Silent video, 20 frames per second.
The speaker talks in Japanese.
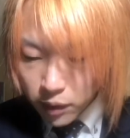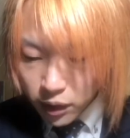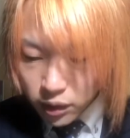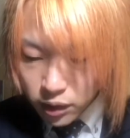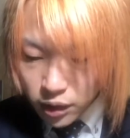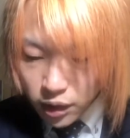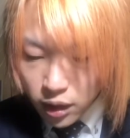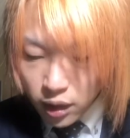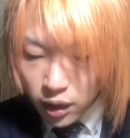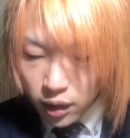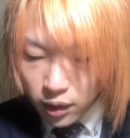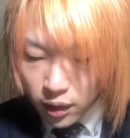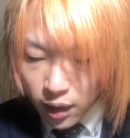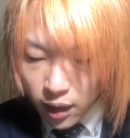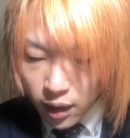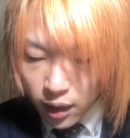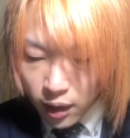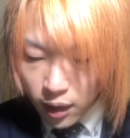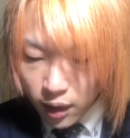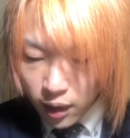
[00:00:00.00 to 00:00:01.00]
地域
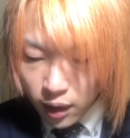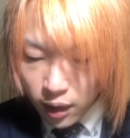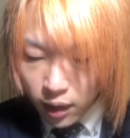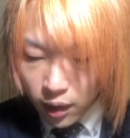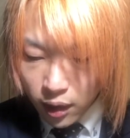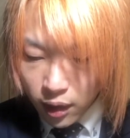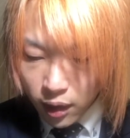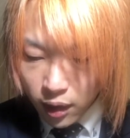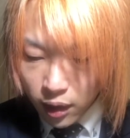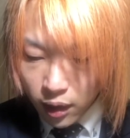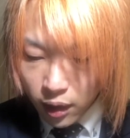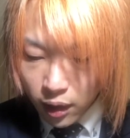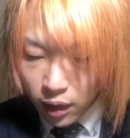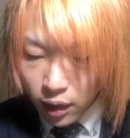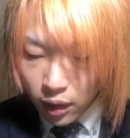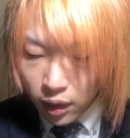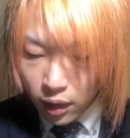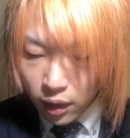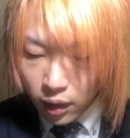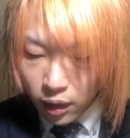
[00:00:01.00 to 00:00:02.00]

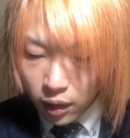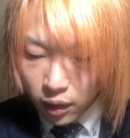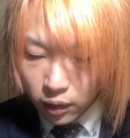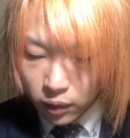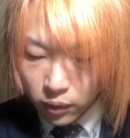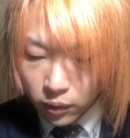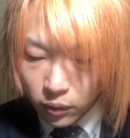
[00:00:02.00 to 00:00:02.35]
で、